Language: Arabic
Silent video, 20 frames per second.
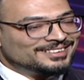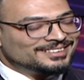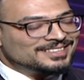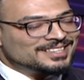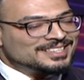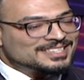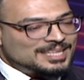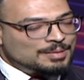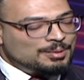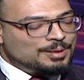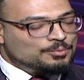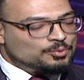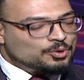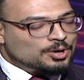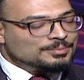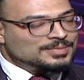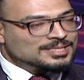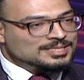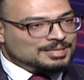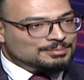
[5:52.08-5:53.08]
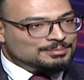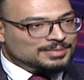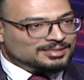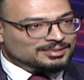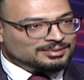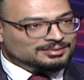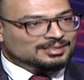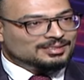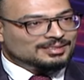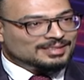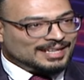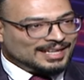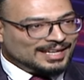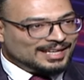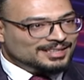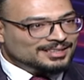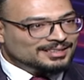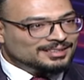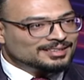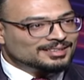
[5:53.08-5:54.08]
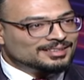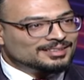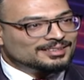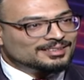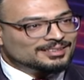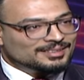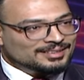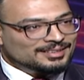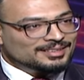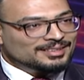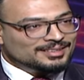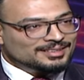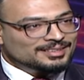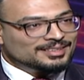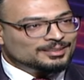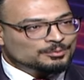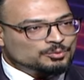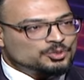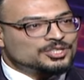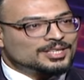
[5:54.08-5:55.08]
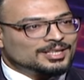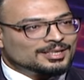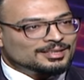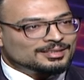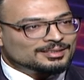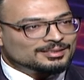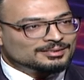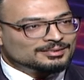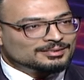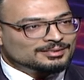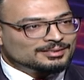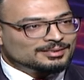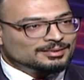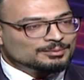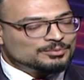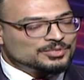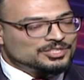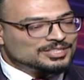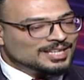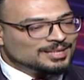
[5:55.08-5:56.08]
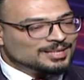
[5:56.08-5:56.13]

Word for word: للسبب ومن ثم نقدر نعالج المشكله مش